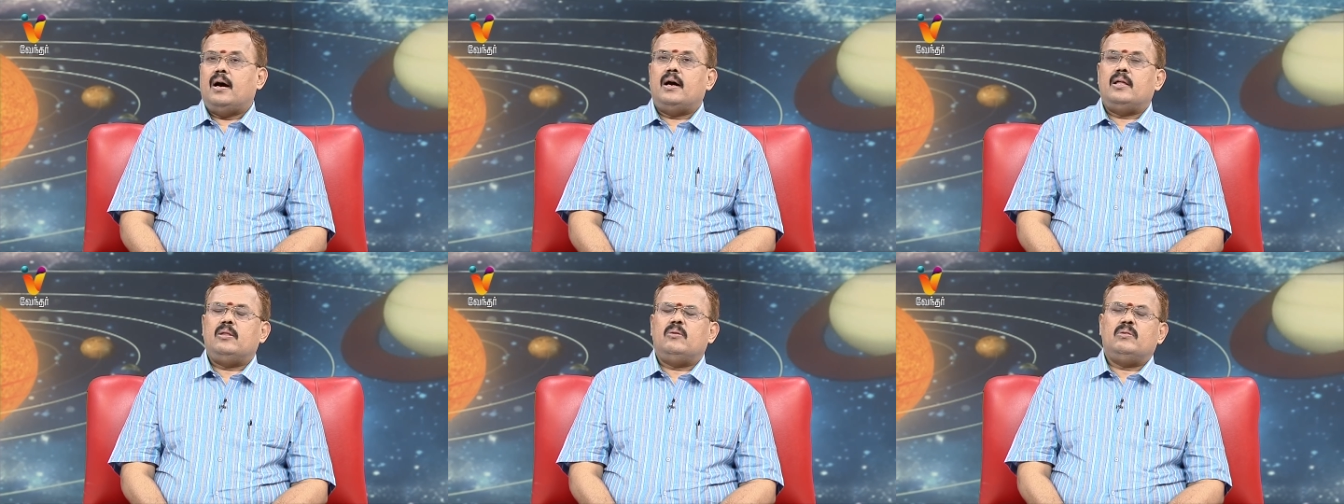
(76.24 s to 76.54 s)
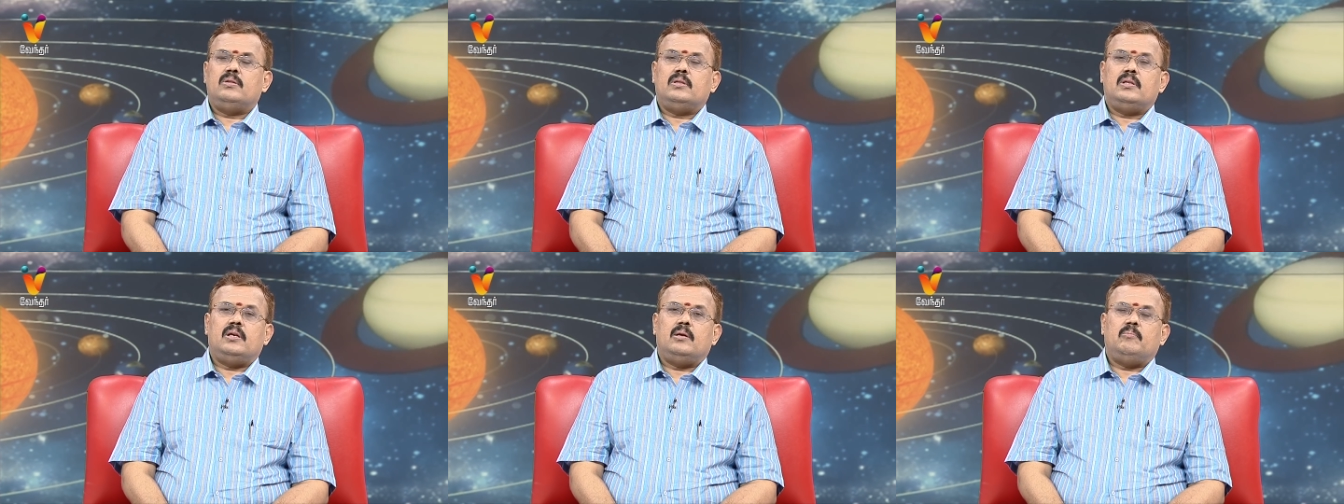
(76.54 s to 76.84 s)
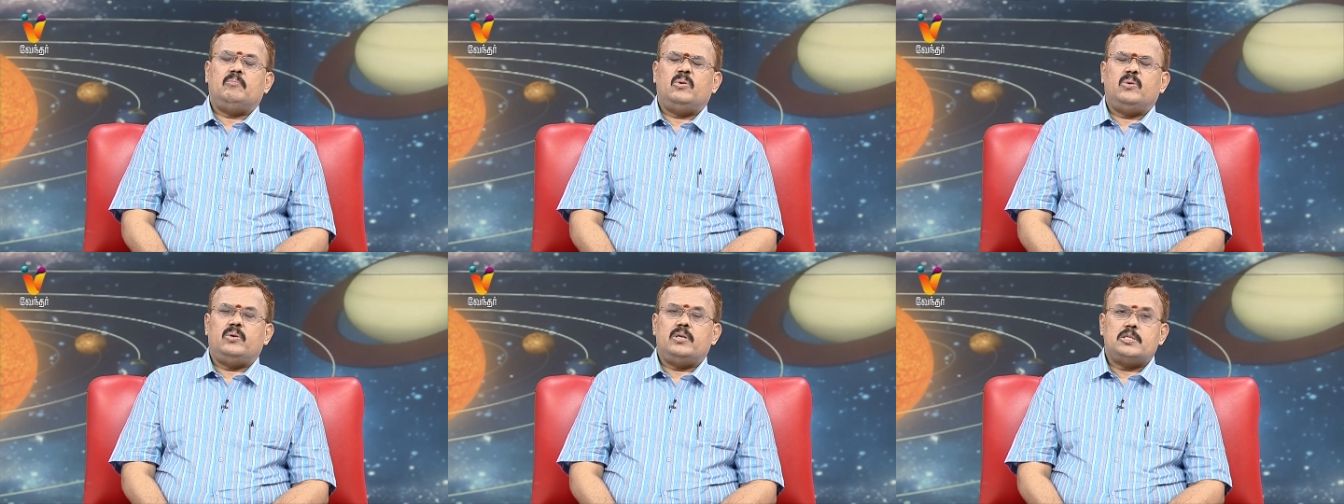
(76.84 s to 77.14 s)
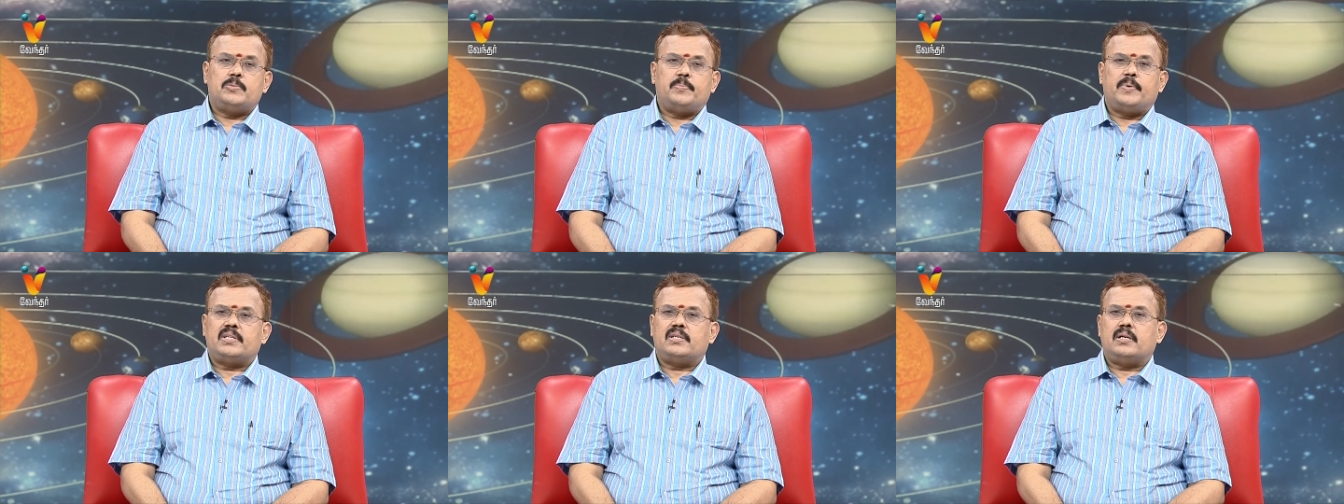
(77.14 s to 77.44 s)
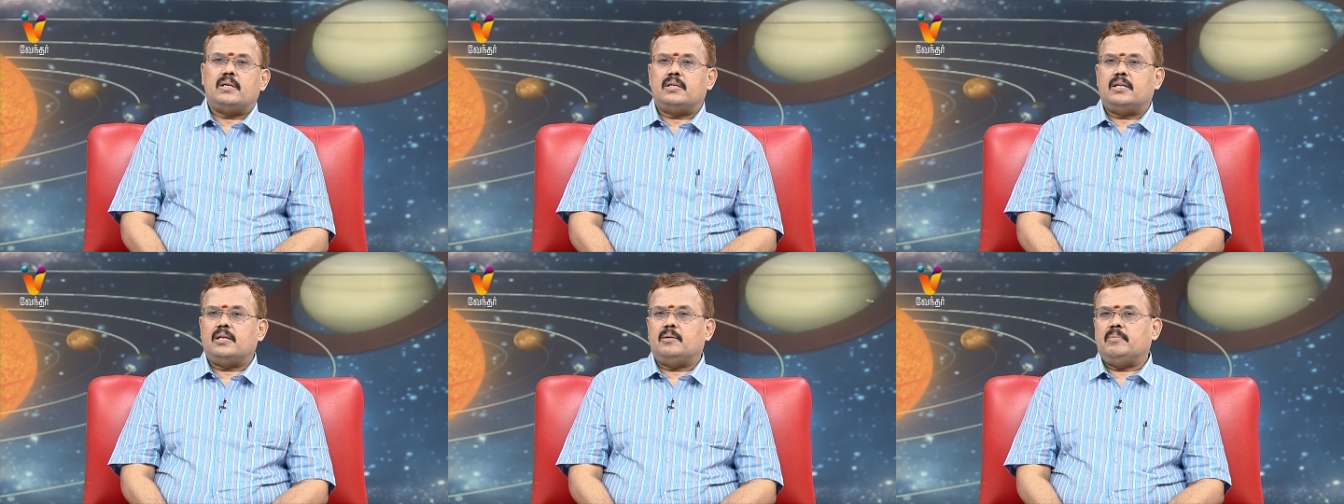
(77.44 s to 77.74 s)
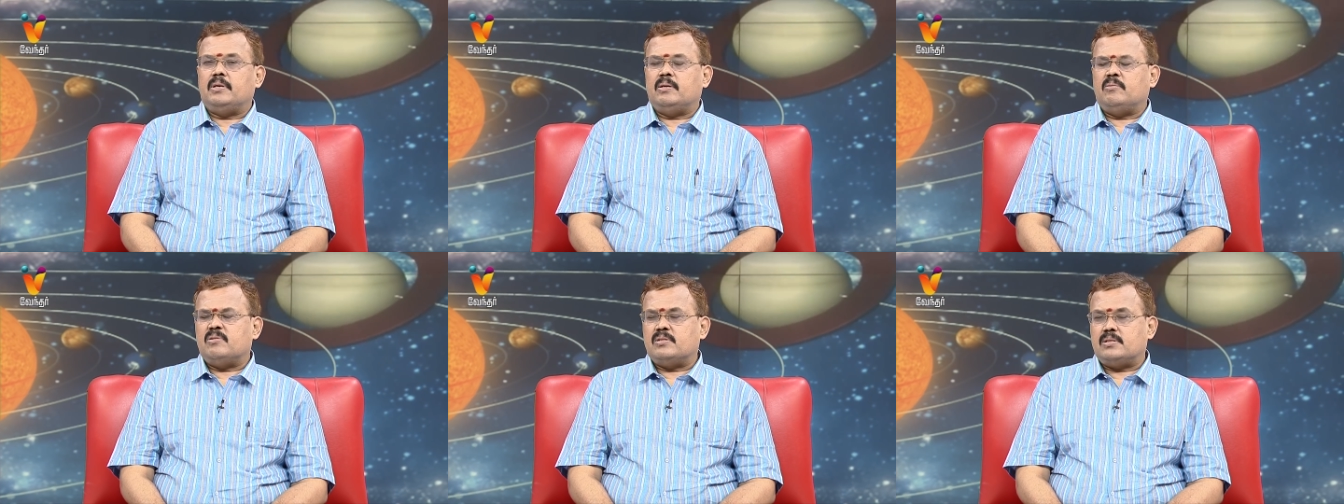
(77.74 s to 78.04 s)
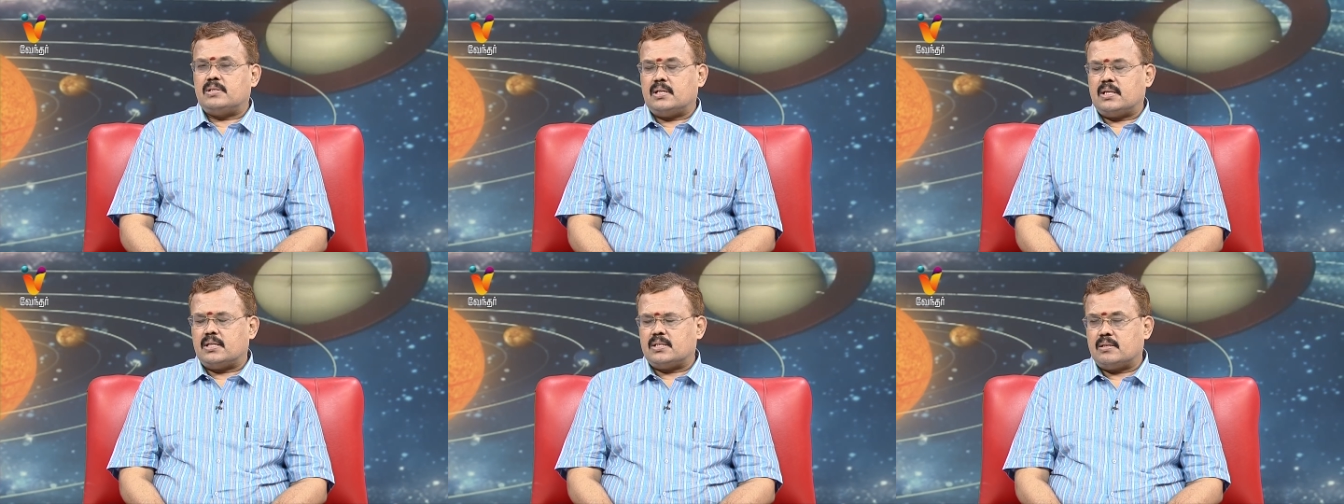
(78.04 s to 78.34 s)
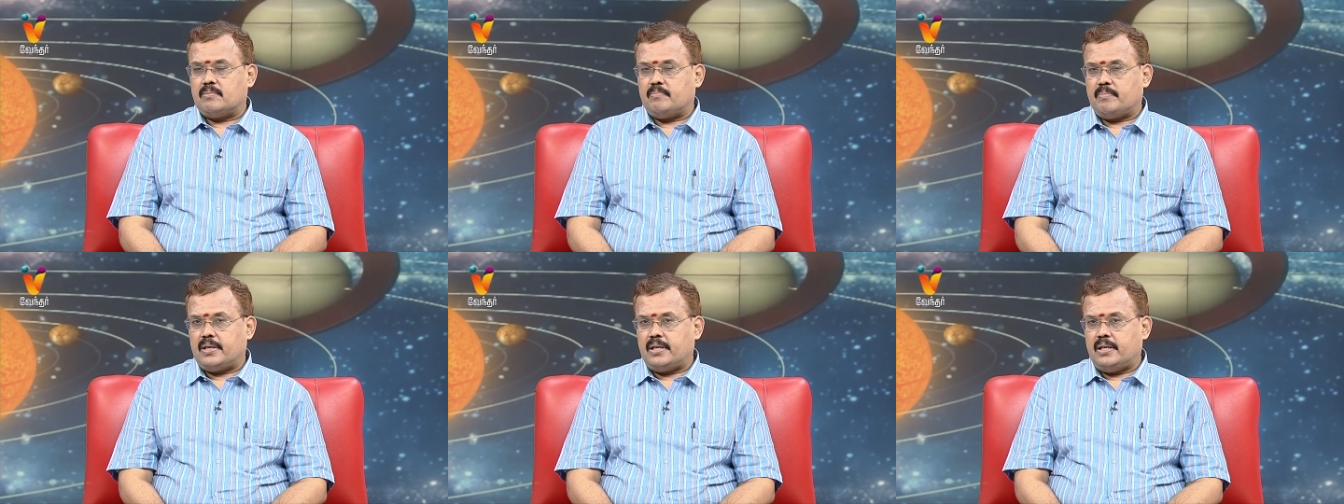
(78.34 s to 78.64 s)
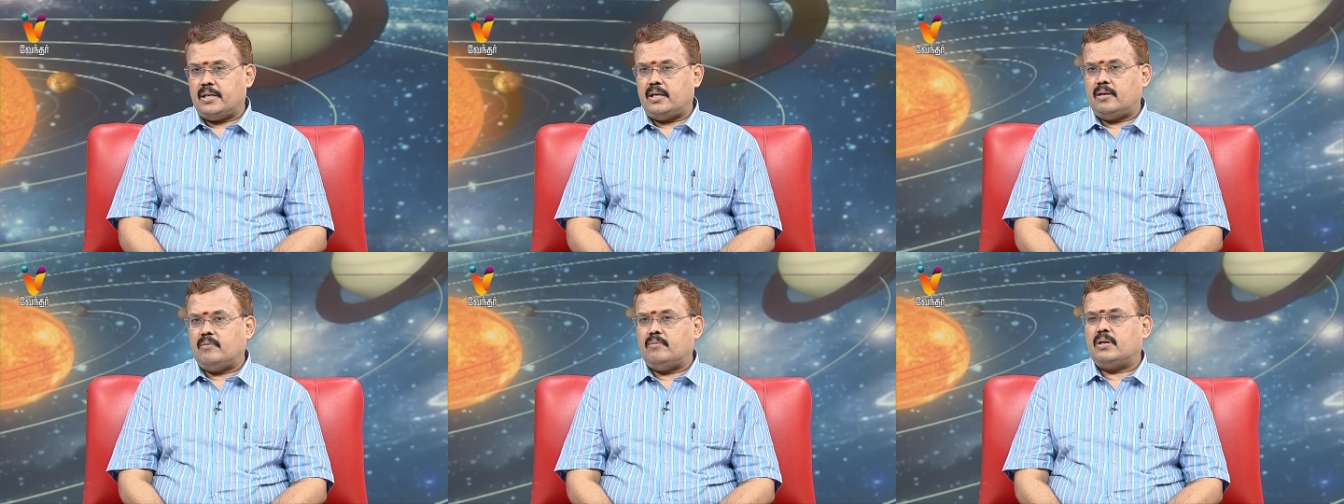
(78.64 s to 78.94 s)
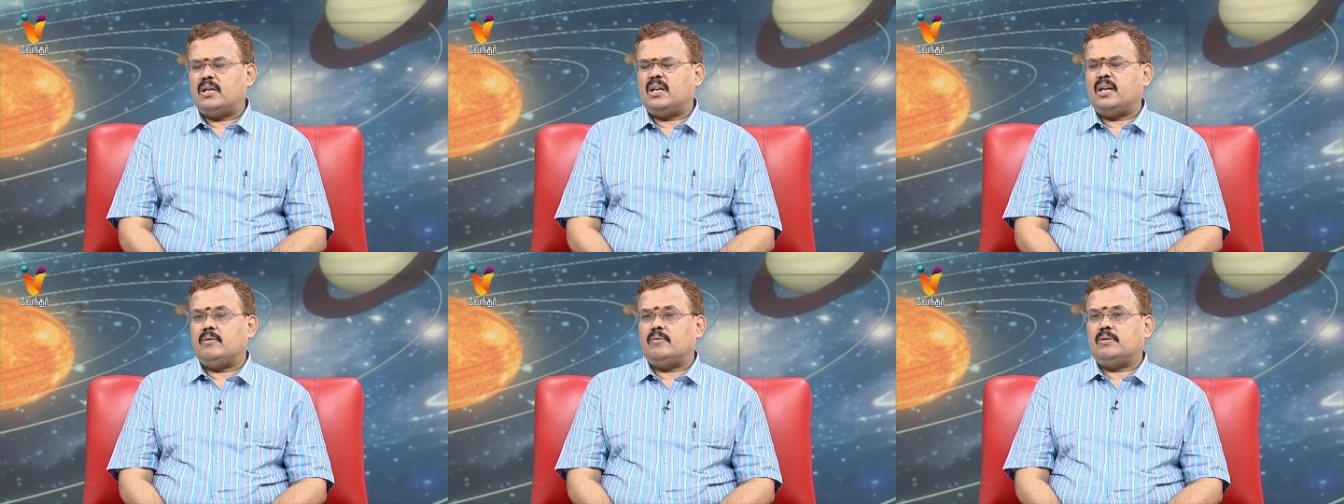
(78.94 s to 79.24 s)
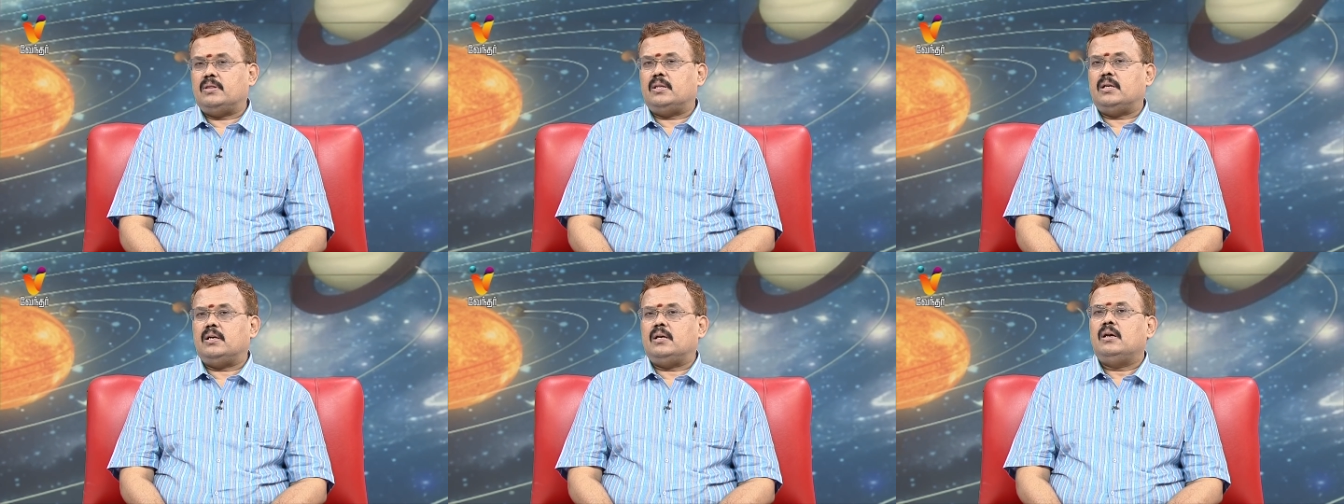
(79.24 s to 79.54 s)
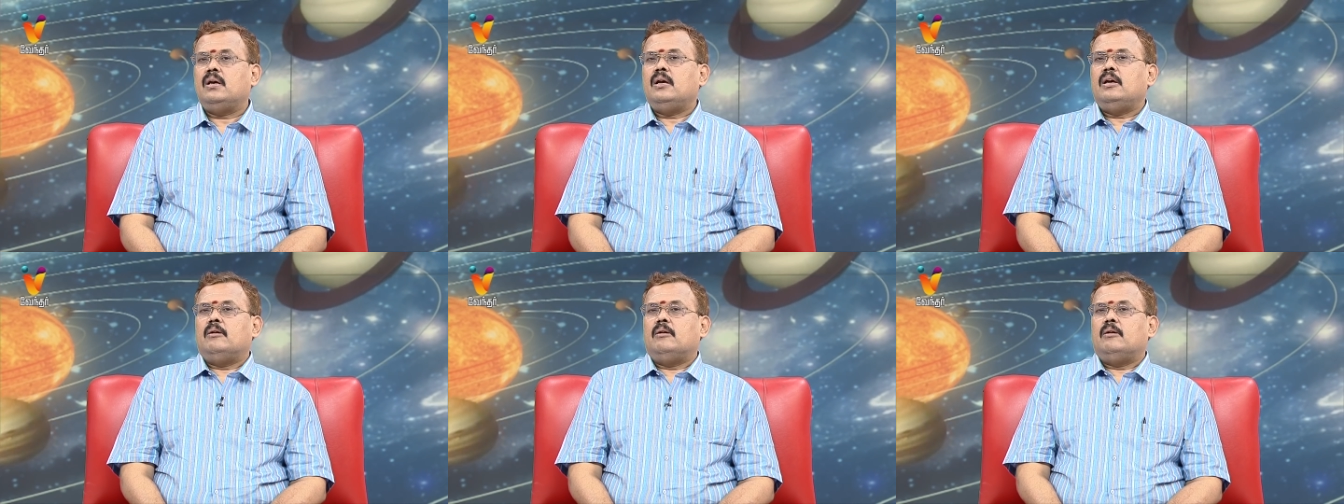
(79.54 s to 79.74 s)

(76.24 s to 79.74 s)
அது வந்து நம்மளுடைய ஸ்பெஷல் டீம் இன்வெஸ்டிகேஷன் பண்ணி இவர்களை வந்து